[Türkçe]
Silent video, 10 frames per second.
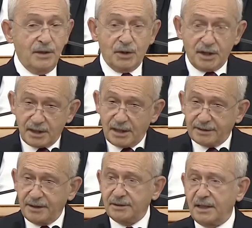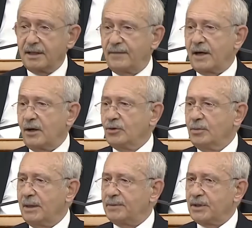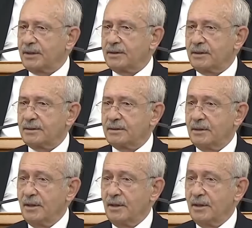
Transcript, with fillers: Yeri geldiğinde referandum yapacaksınız.